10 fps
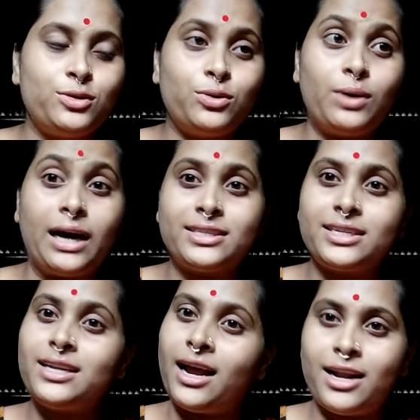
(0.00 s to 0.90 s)
তো
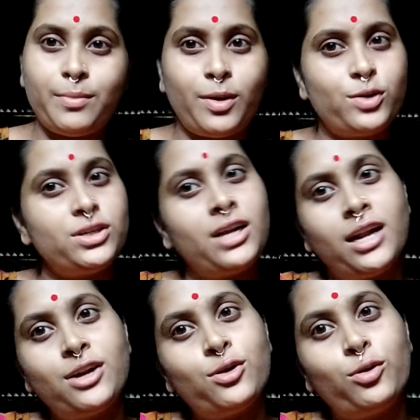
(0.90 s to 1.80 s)
আজকে নানান মানুষে
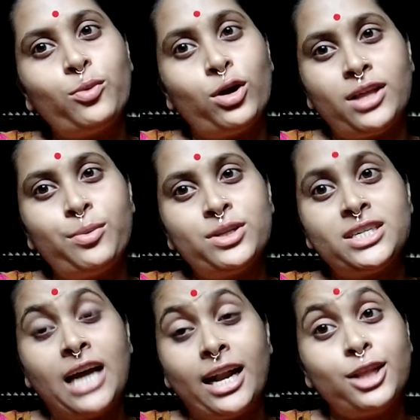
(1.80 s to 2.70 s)
নানান রকম কথা বলছে
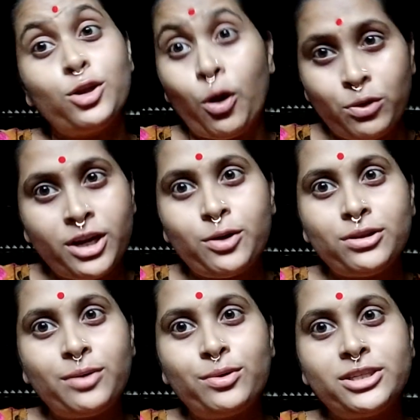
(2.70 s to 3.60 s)
নানান ধরনের
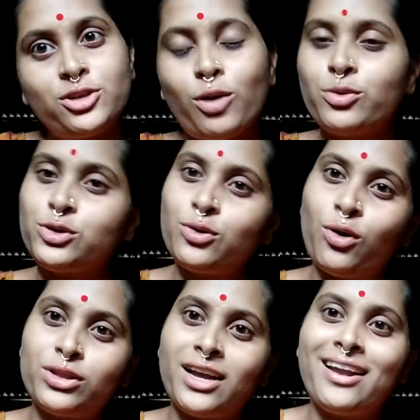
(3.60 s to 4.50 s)
কথা বলছে সমস্ত
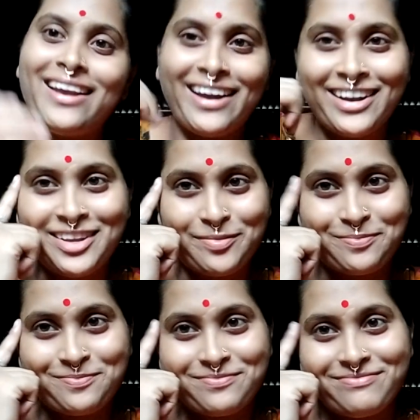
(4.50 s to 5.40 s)
কথা না এখানে
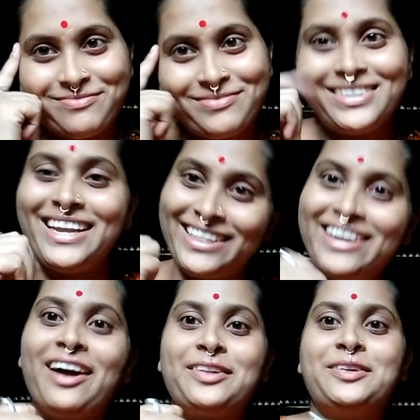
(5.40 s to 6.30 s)
গেঁথে
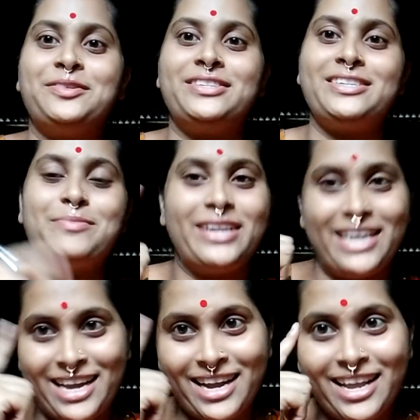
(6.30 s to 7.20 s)
রাখতে হচ্ছে মানে
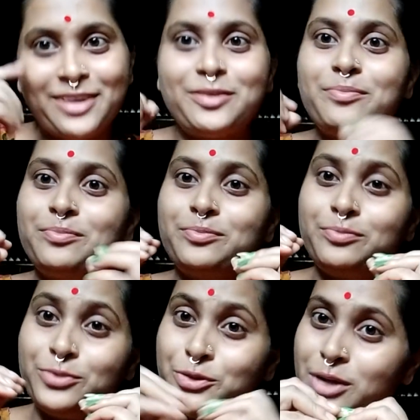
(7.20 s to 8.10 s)
এখানে একদম
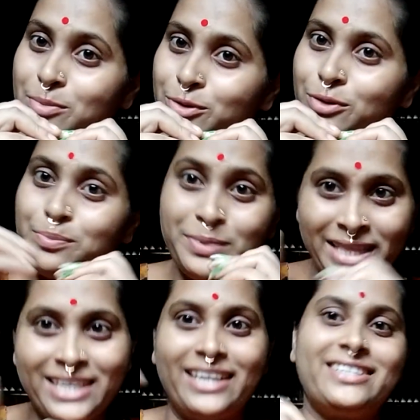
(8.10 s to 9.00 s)
শুয়ের মতো
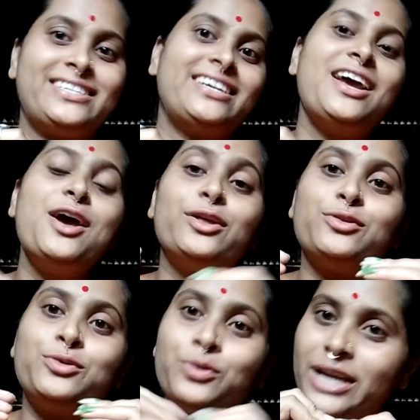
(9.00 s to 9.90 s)
বিঁধে যাচ্ছে তো
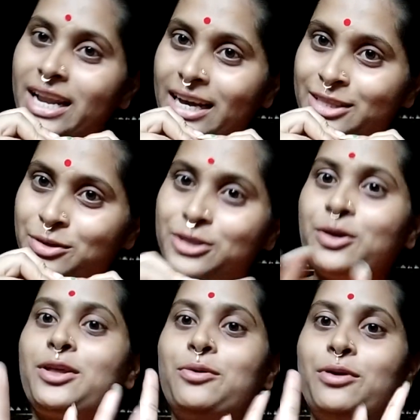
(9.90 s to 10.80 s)
ঢুকিয়ে রাখতে হচ্ছে
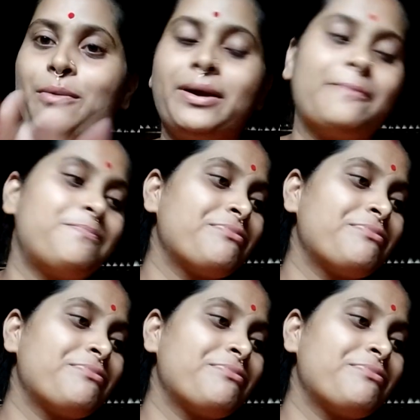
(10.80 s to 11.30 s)
কথাগুলো আমার